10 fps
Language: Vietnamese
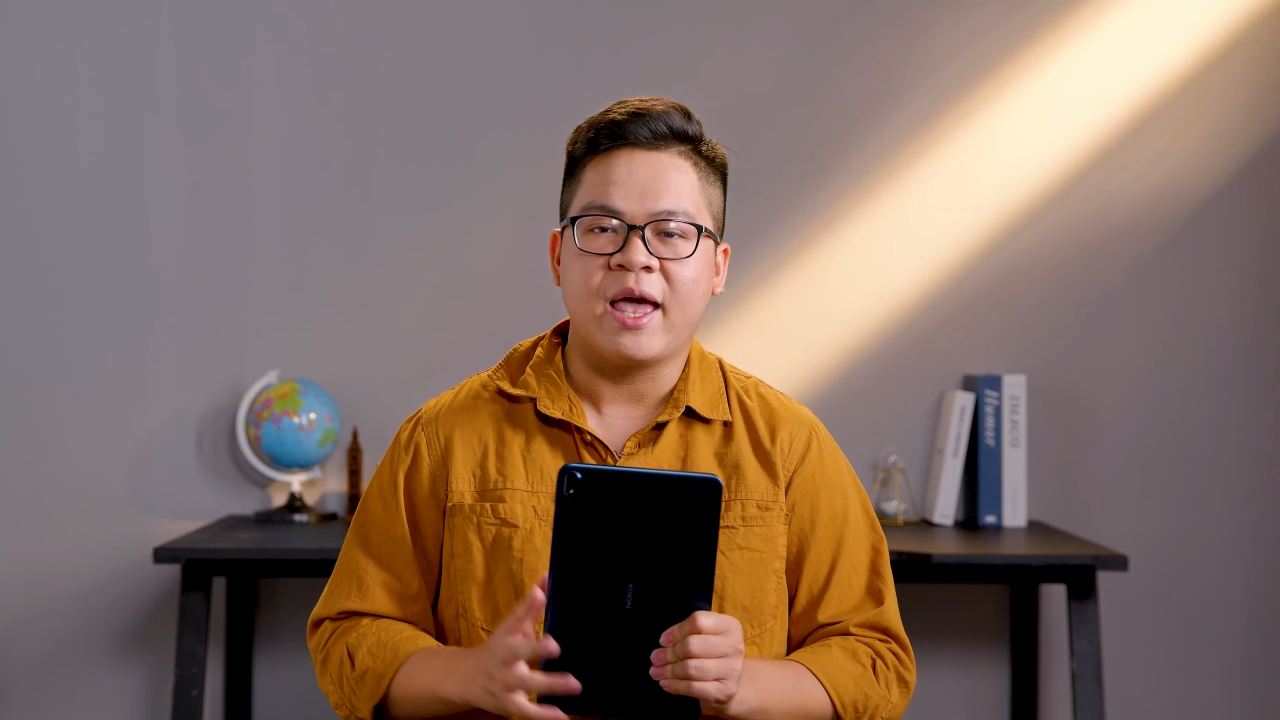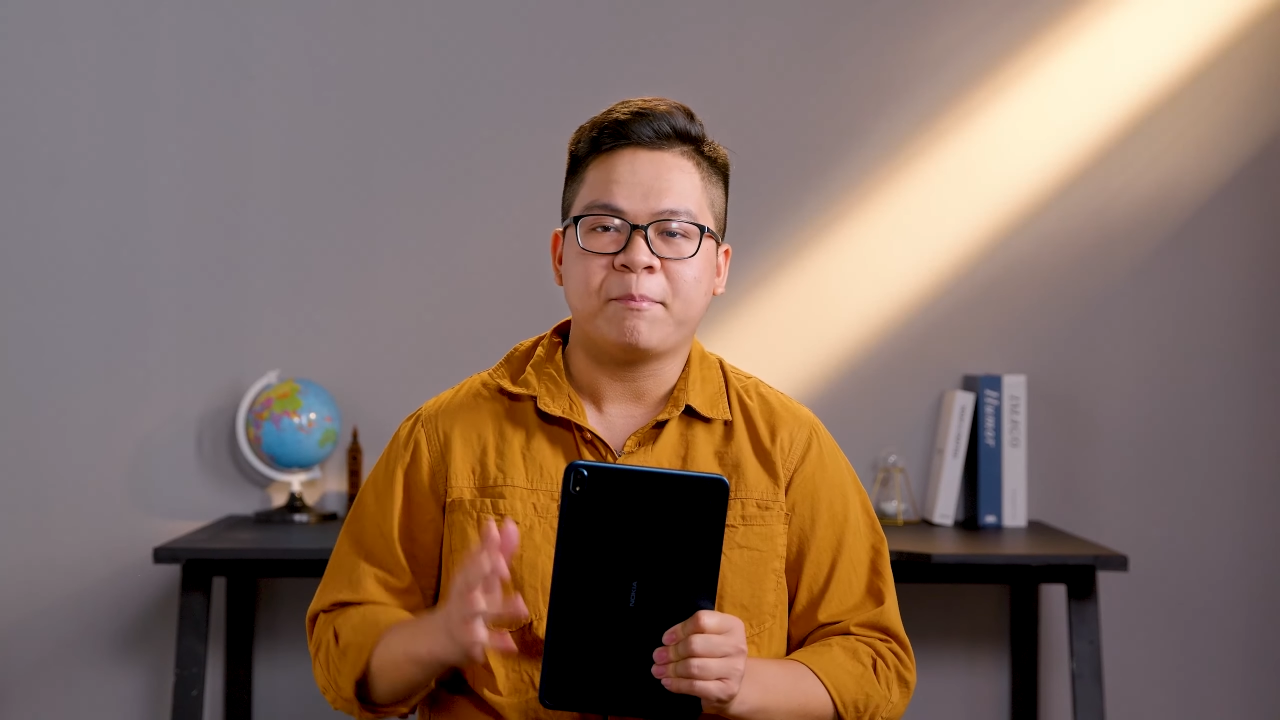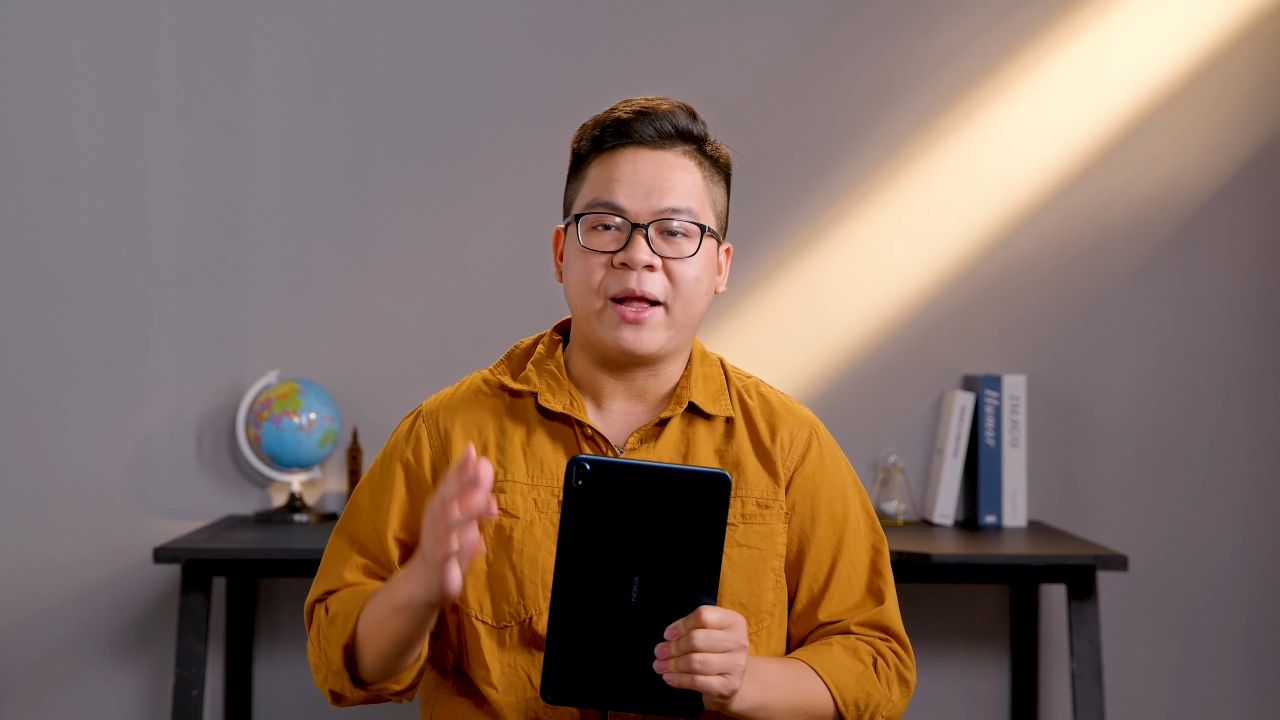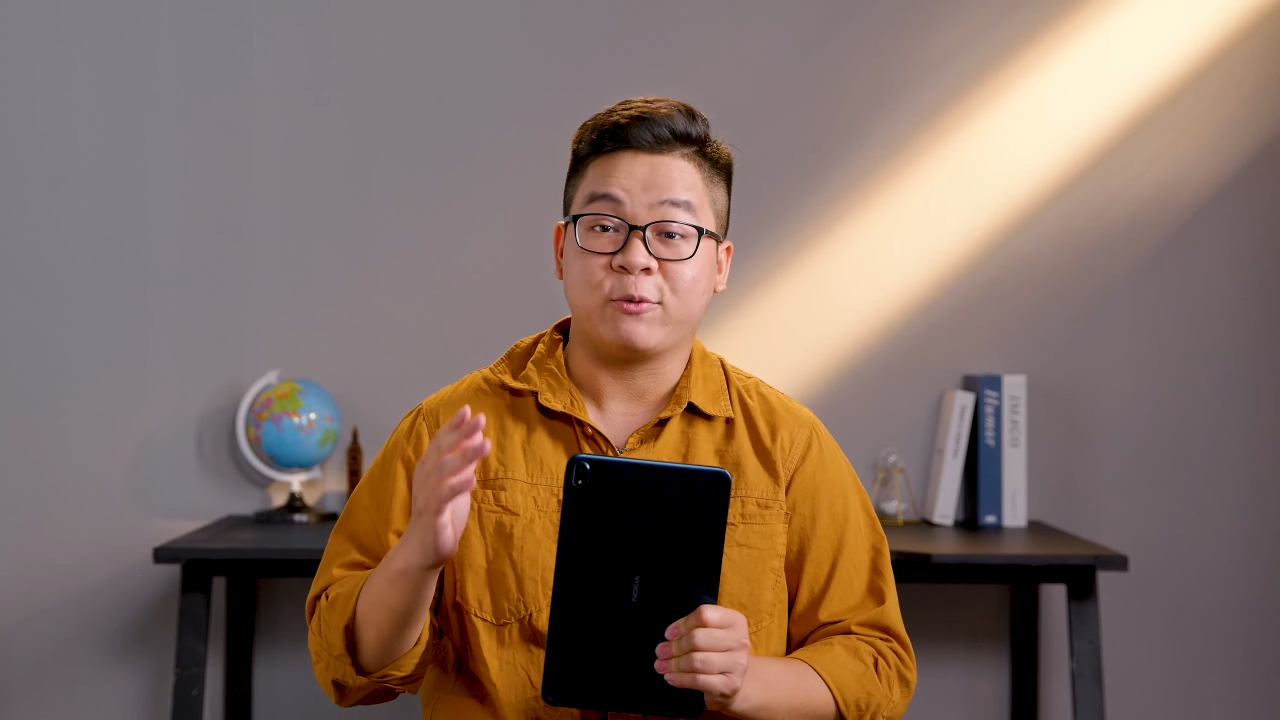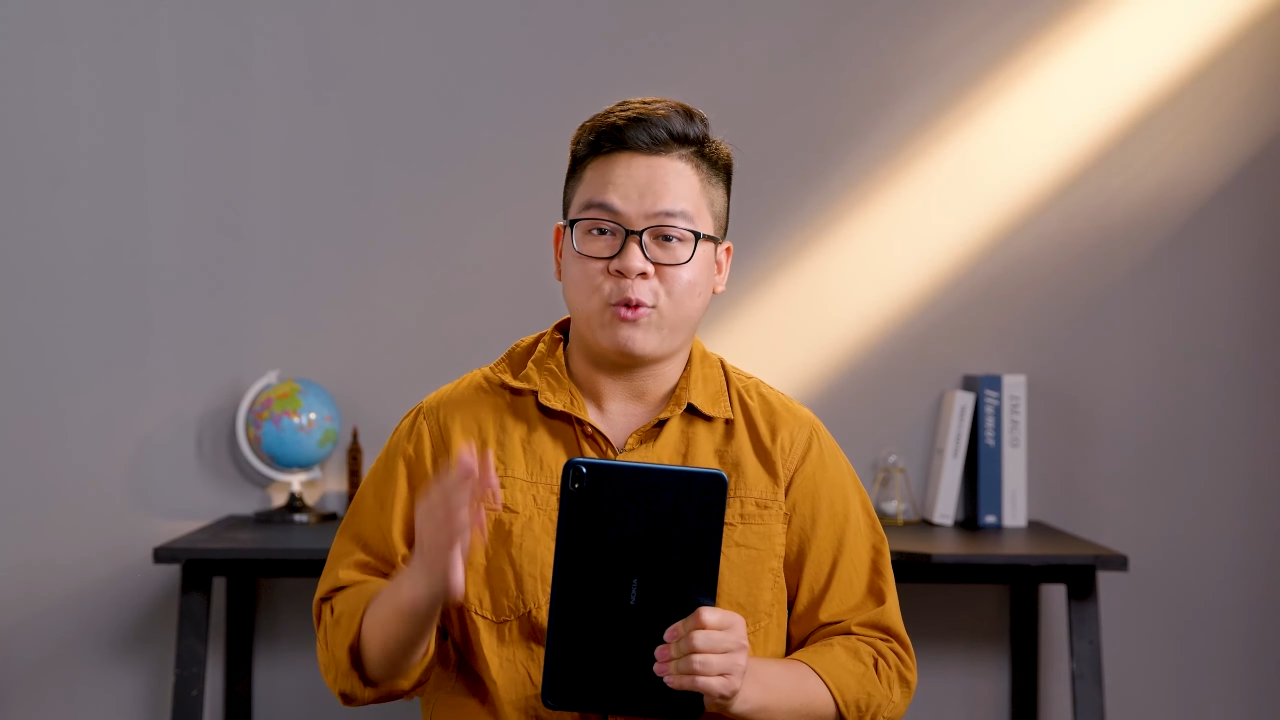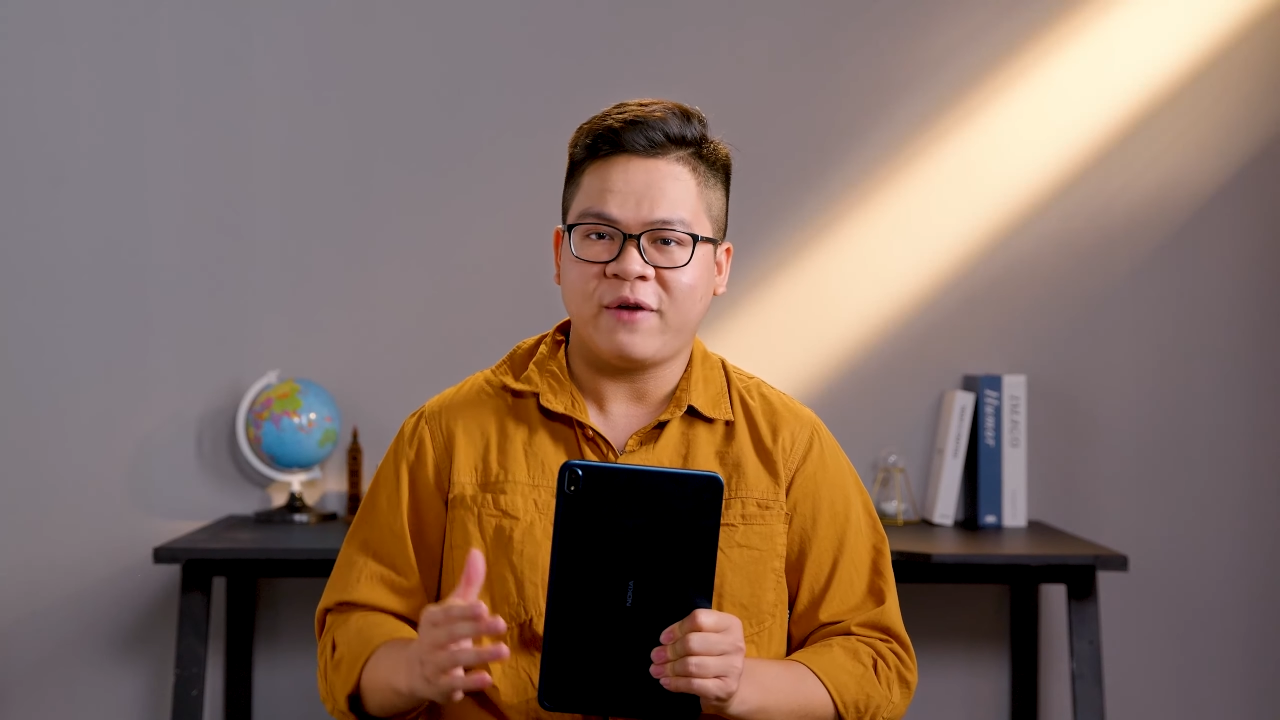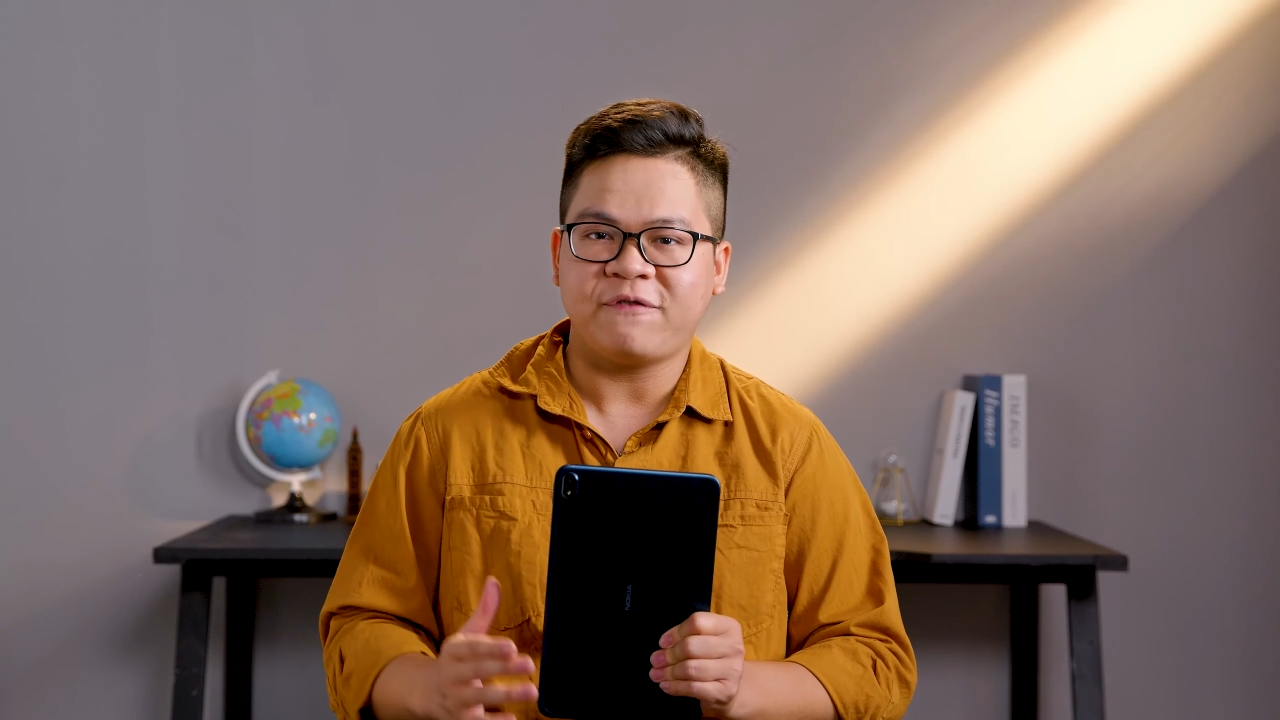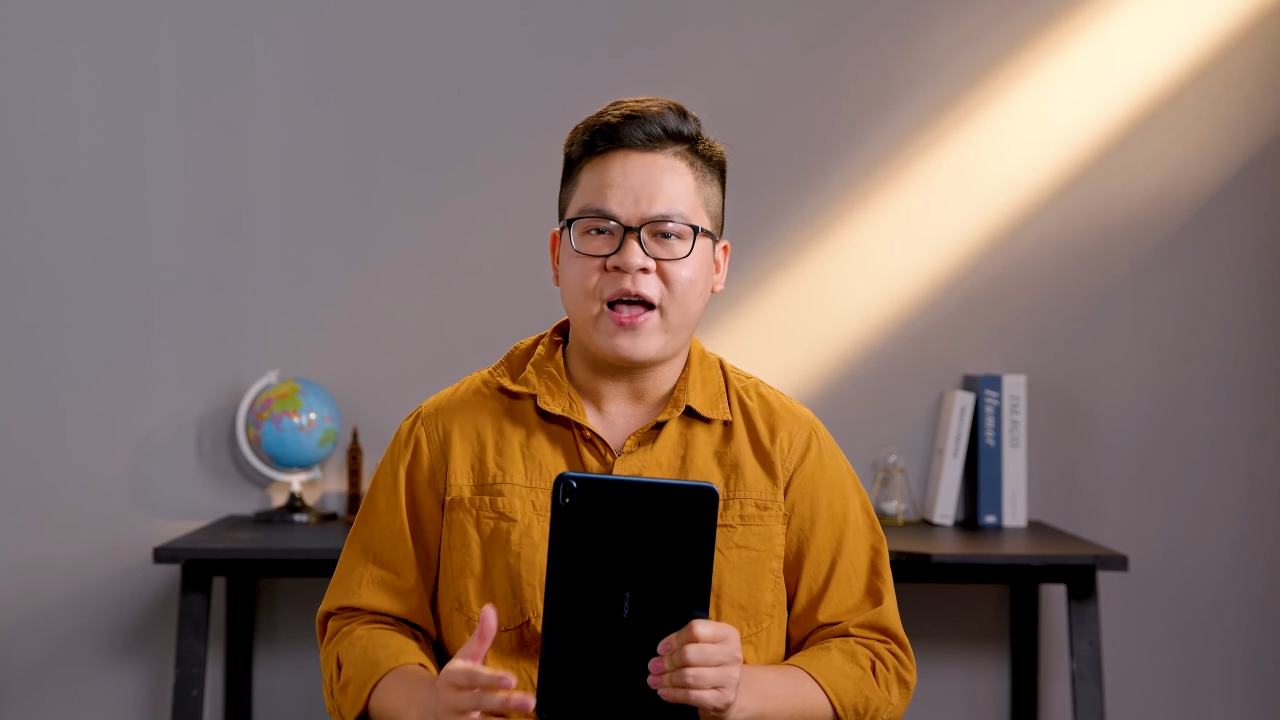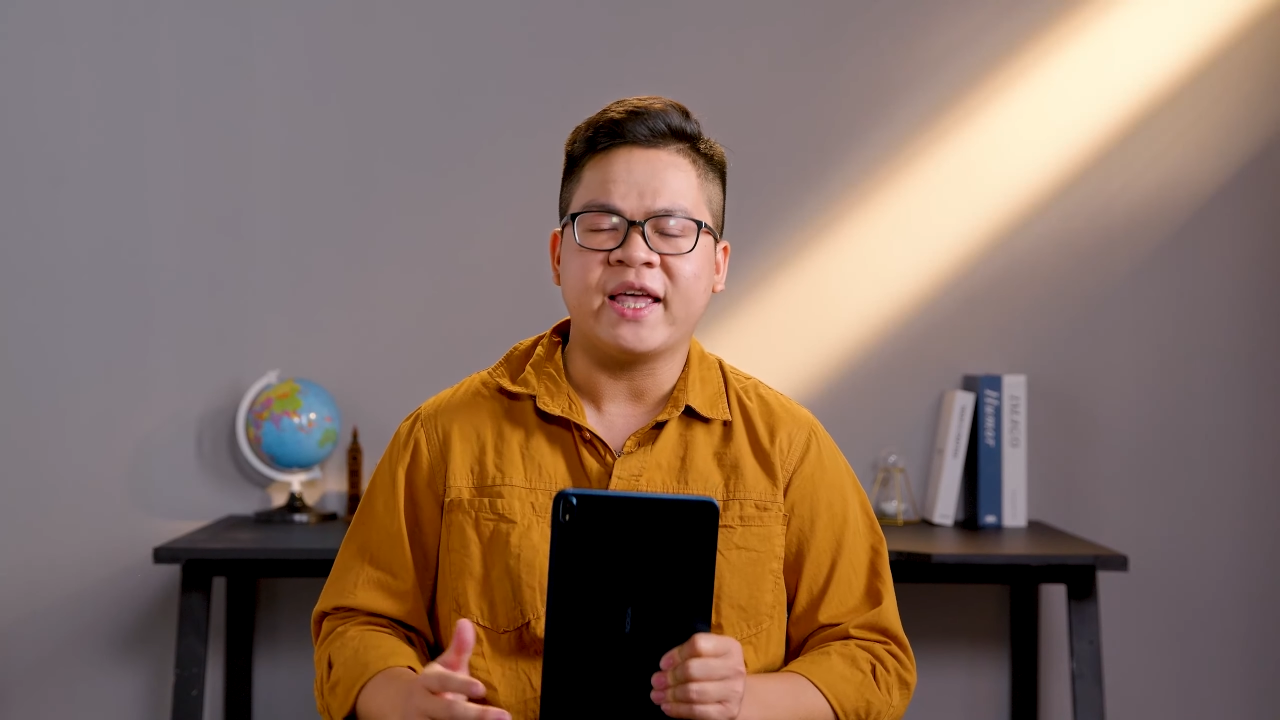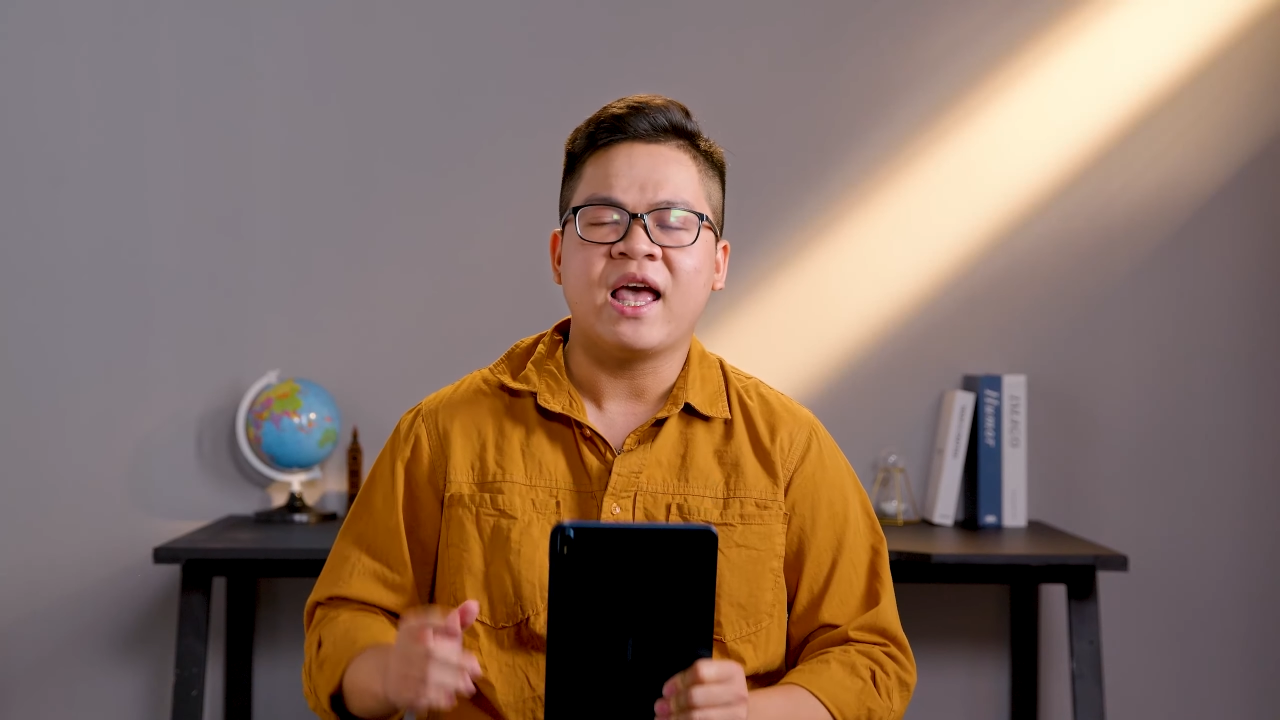bản
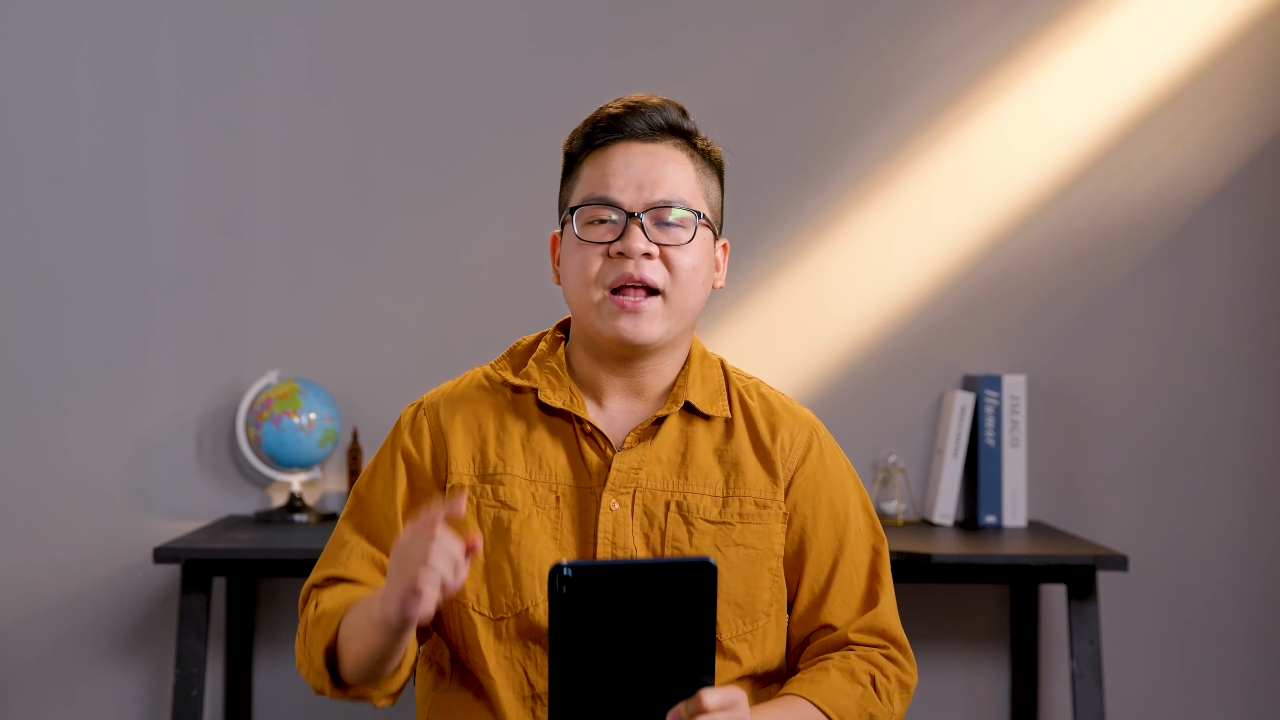Wi-Fi